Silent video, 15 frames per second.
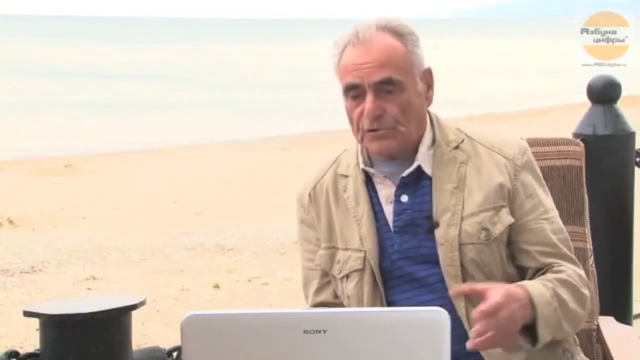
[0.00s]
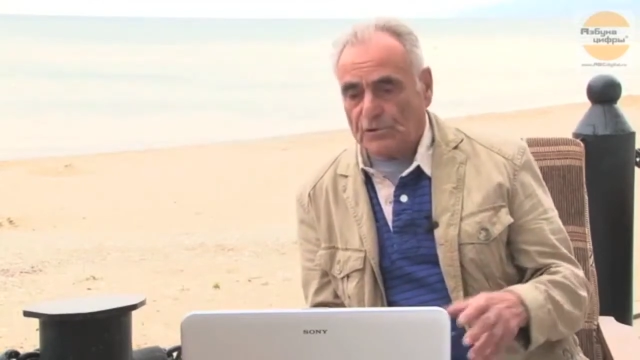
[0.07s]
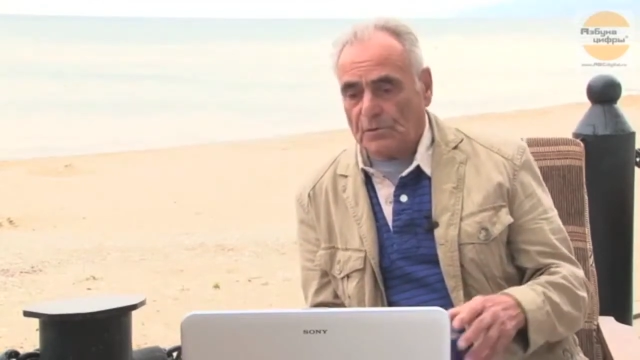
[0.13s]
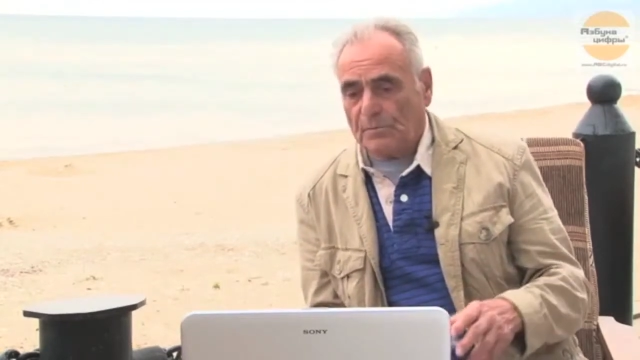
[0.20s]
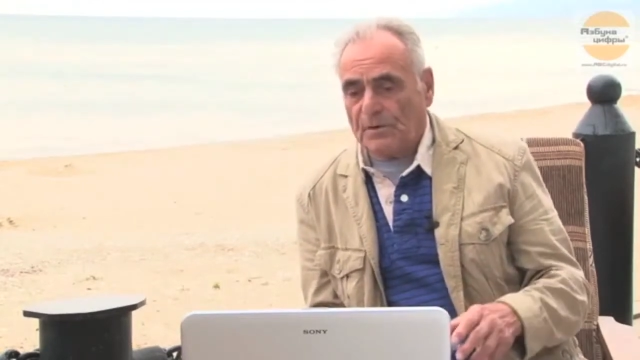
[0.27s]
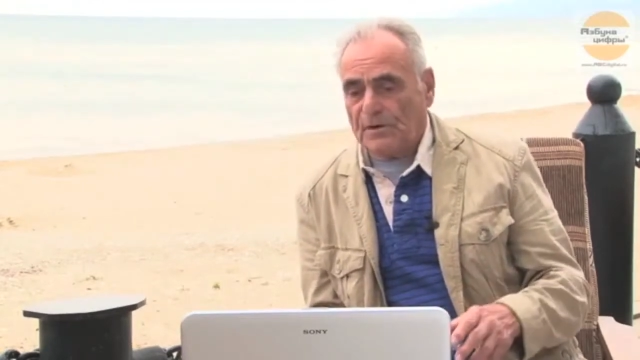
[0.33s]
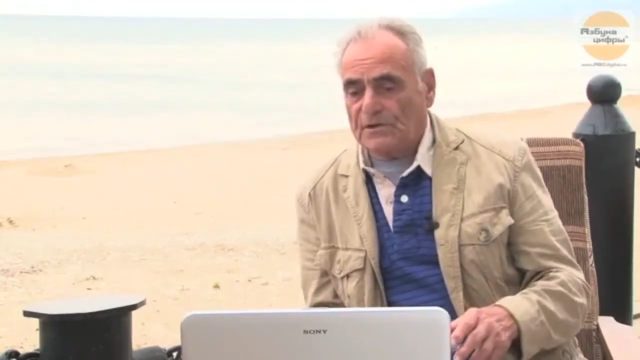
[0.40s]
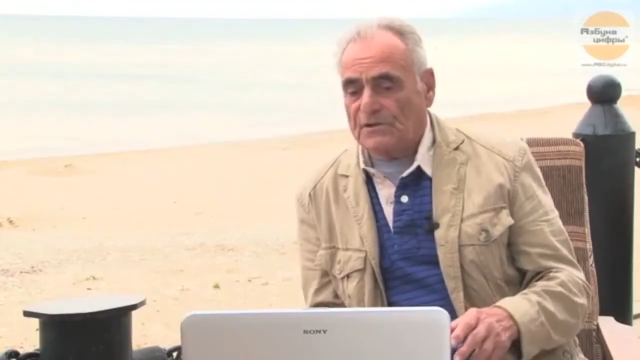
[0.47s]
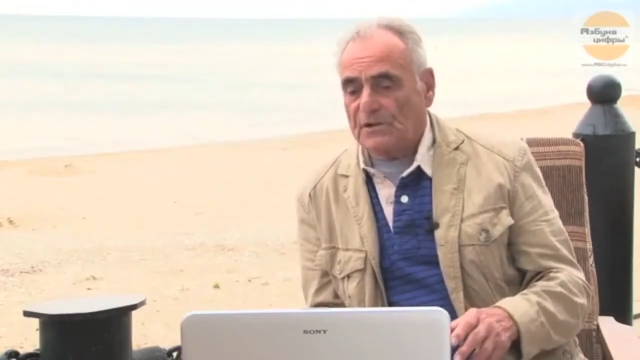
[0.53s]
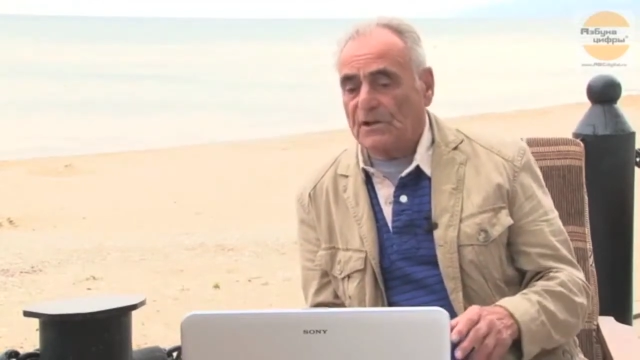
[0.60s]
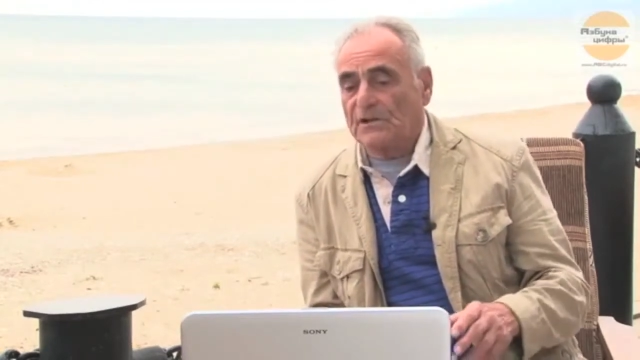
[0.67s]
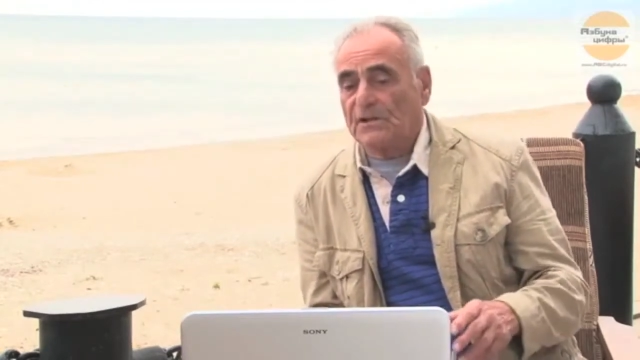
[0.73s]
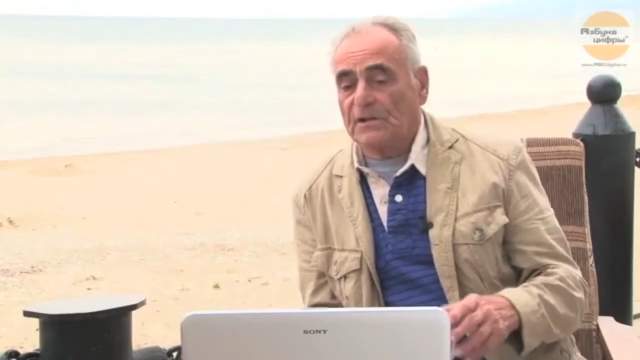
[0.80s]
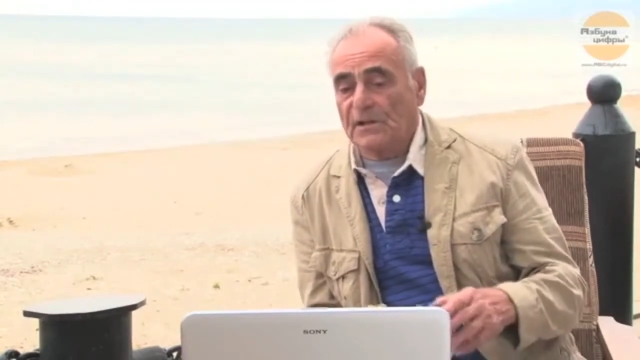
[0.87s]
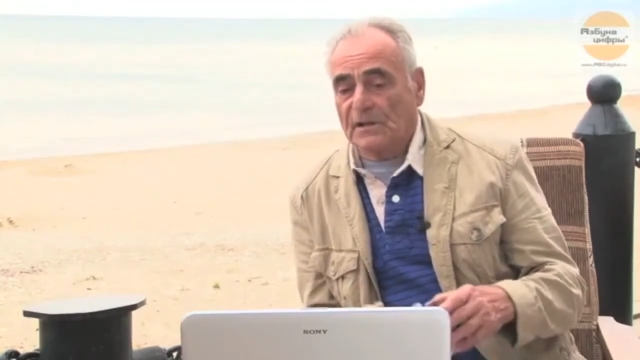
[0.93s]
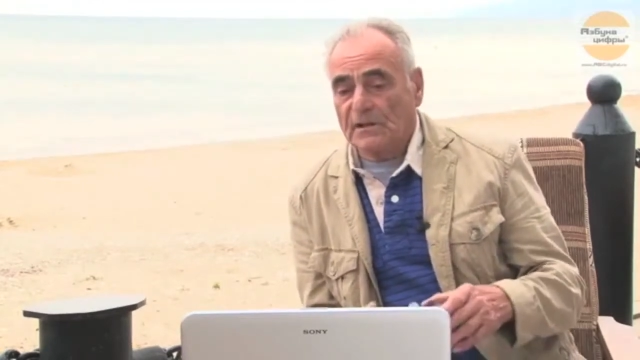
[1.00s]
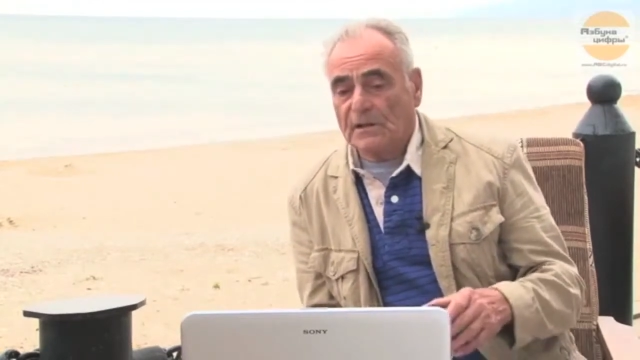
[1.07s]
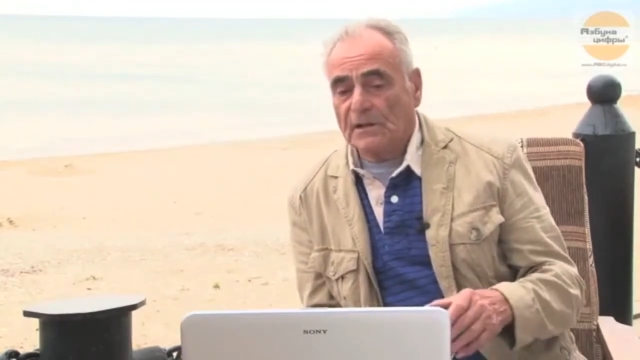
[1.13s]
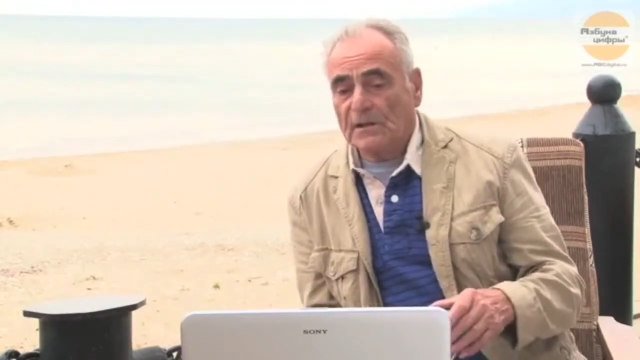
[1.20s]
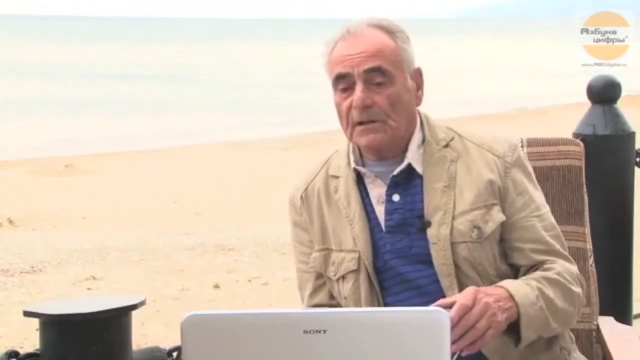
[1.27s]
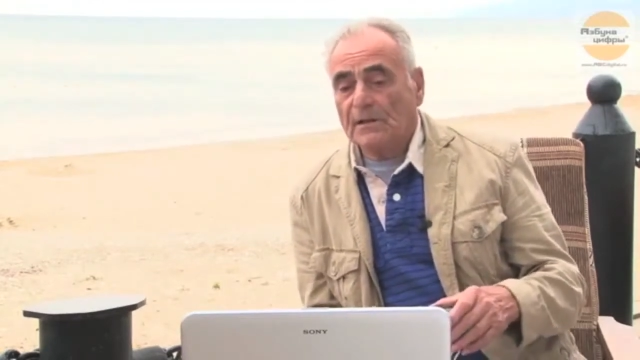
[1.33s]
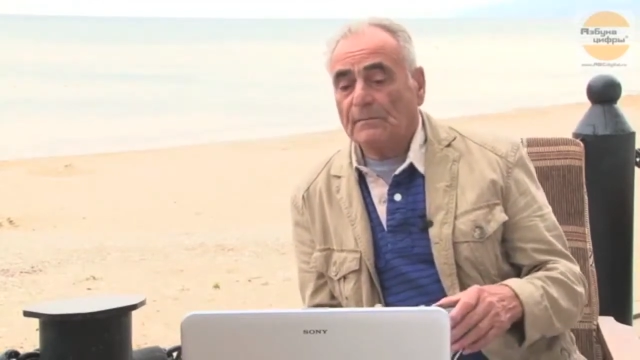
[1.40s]
что происходило
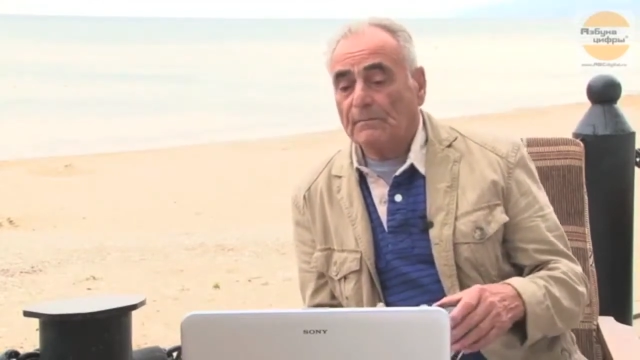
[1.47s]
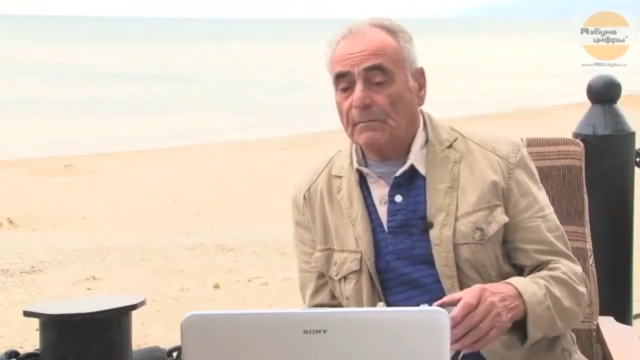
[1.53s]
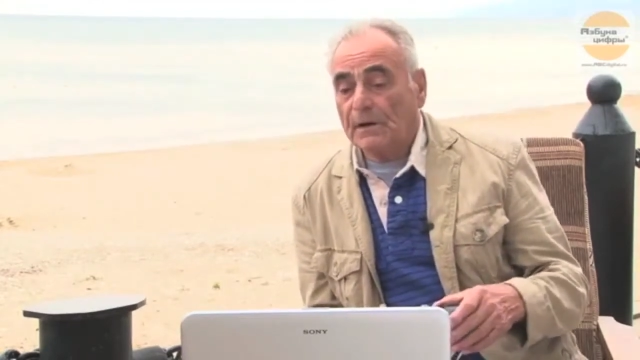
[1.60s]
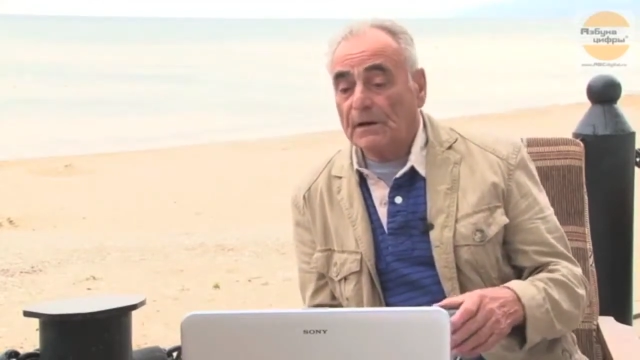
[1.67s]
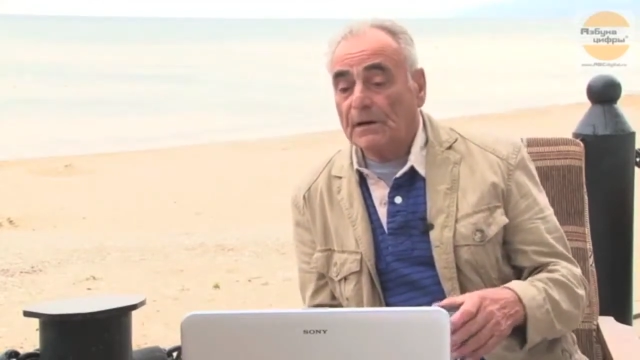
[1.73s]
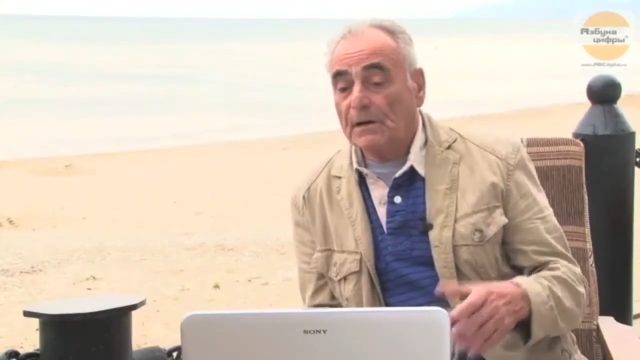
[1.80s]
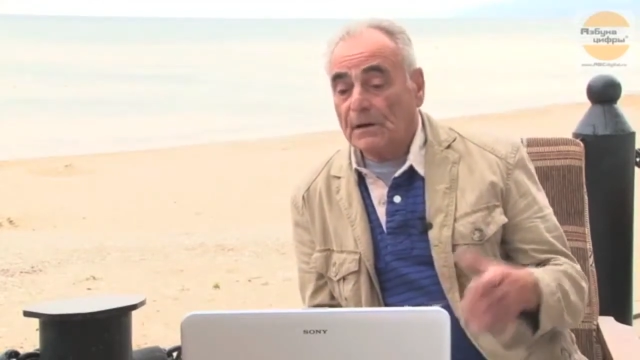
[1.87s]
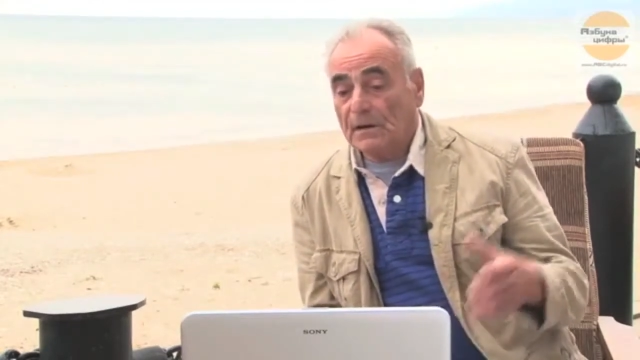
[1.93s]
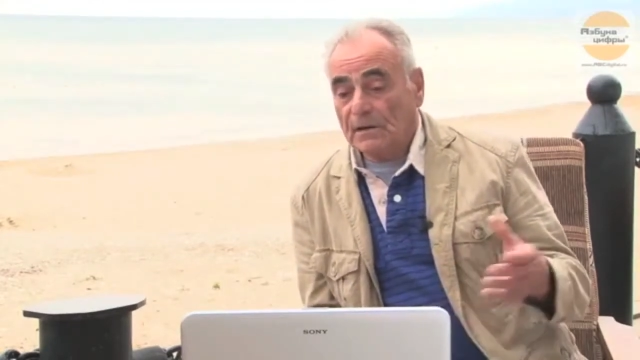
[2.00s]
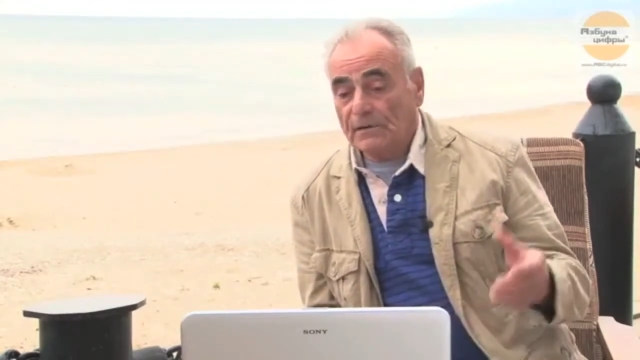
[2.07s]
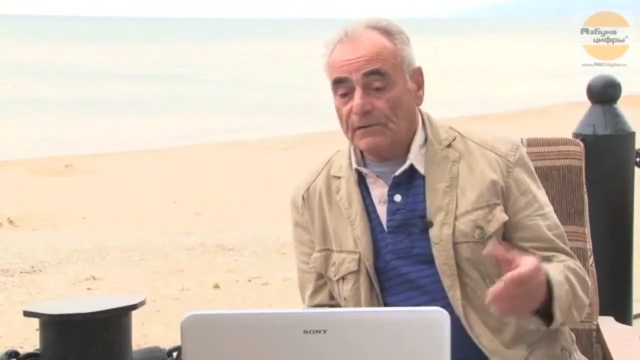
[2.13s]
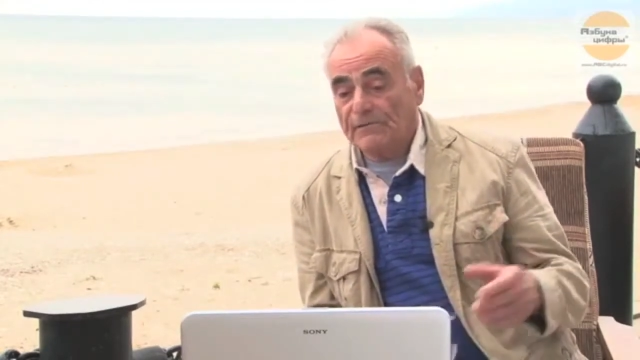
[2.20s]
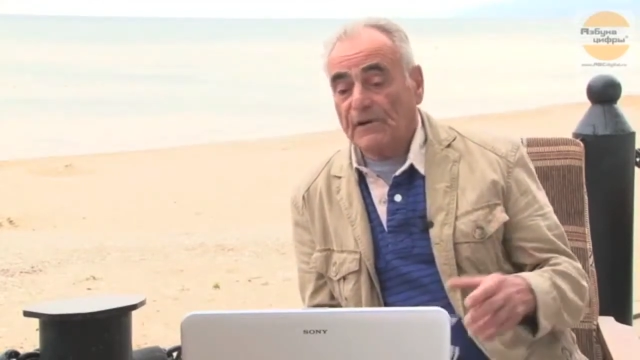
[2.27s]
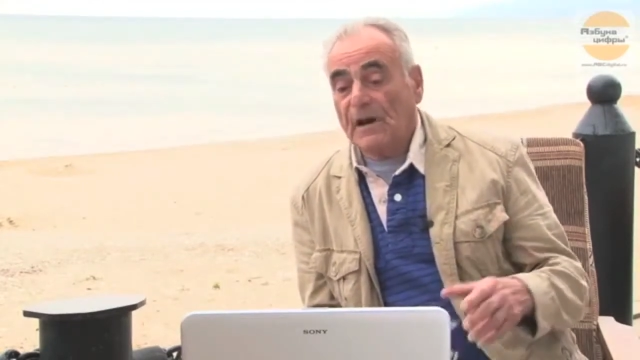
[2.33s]
бы в